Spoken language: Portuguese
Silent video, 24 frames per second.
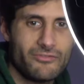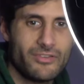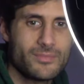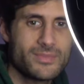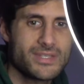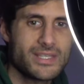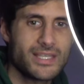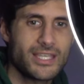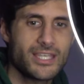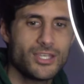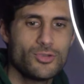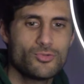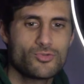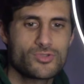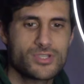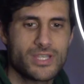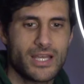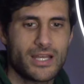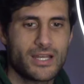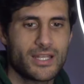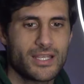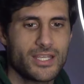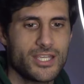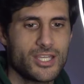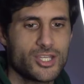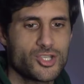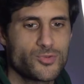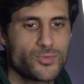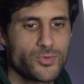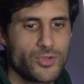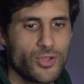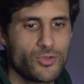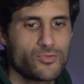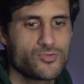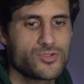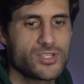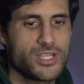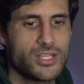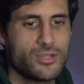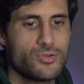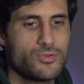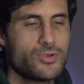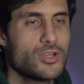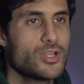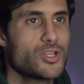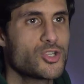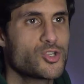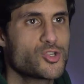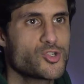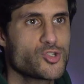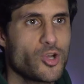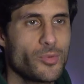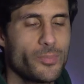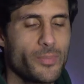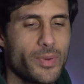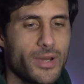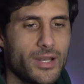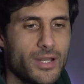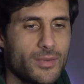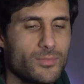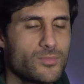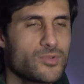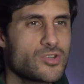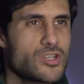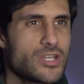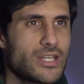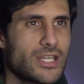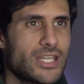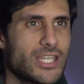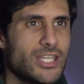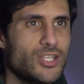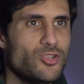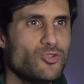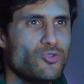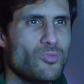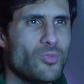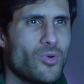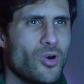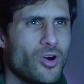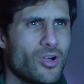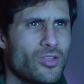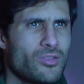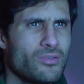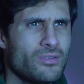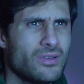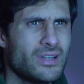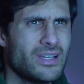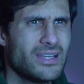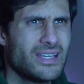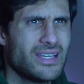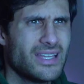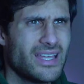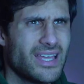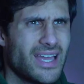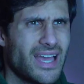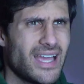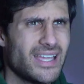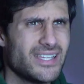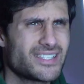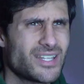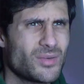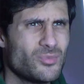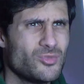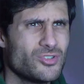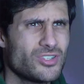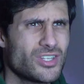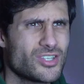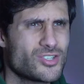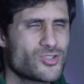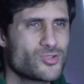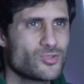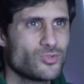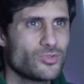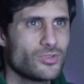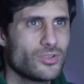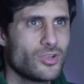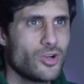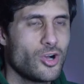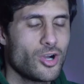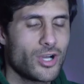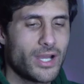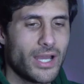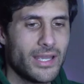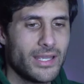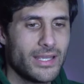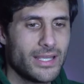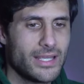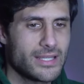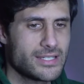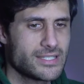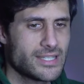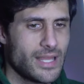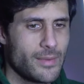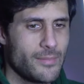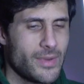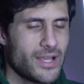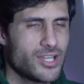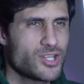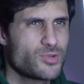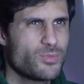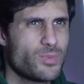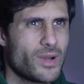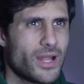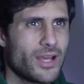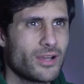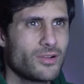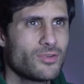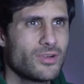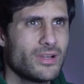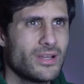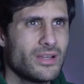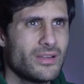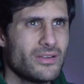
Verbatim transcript: Vamos aqui usar este botãozinho só para mexer aqui no modo. Aí está muito azul. Ok, este está mais branco.